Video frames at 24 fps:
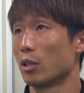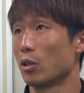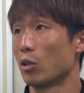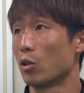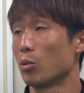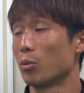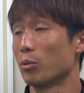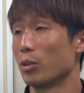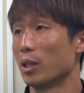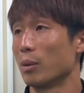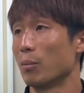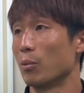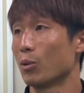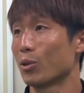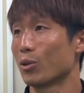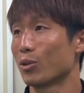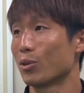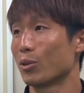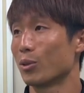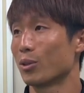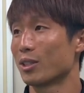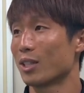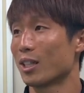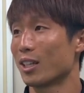ホームで
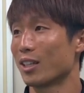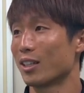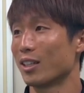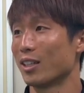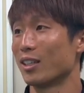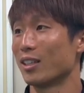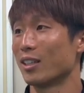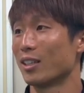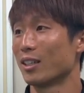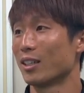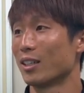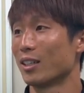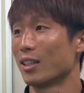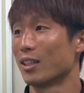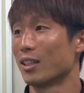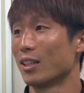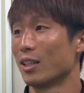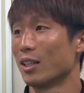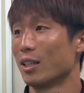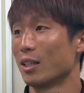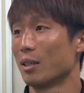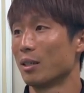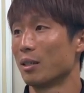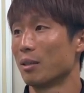もっとさらに、
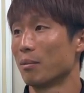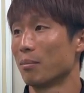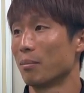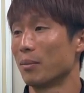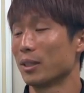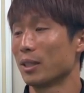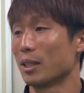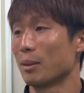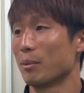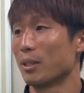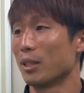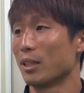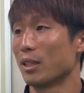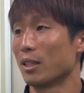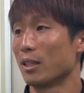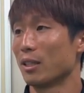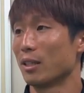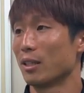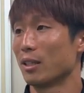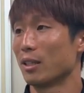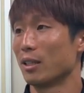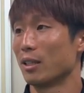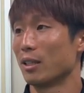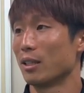またみんな、
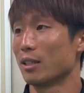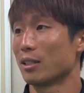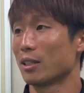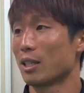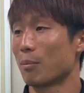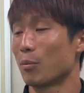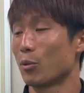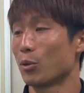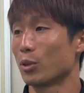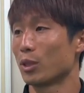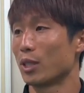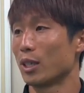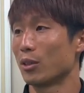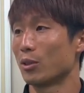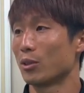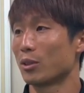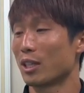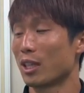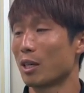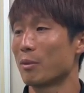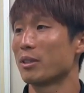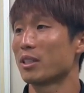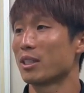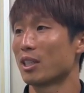えー、サポーターの
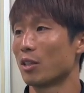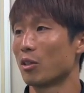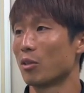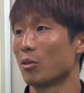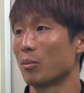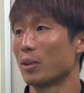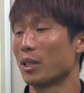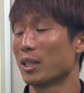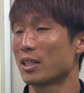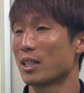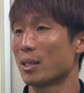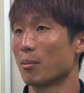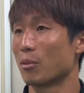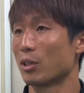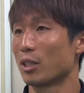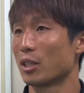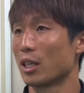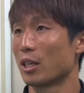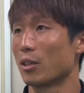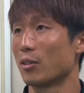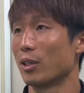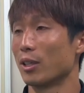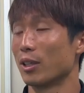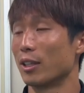相模スタの皆さんも来
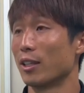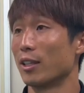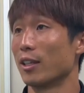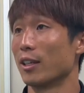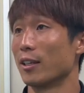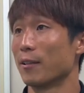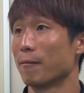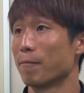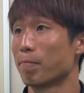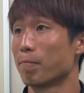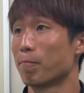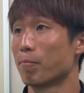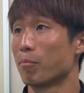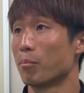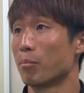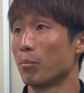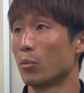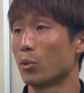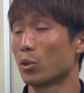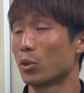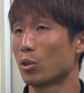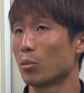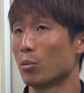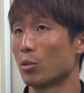てくれて、
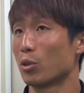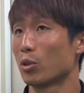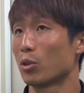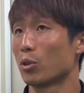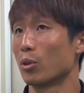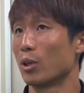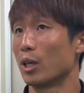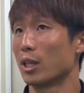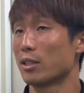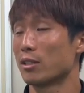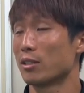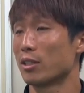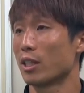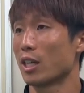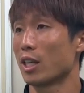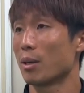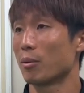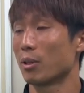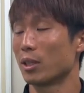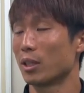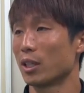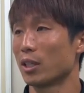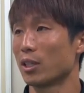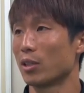もっともっと熱い
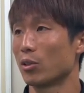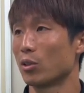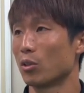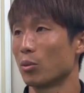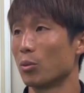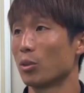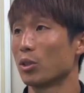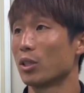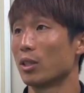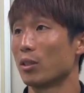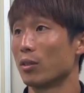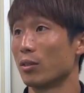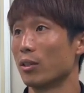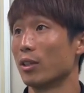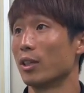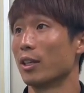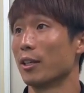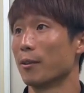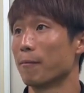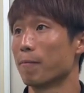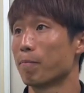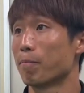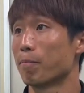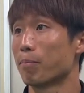ゲームができると思ってるん
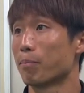で、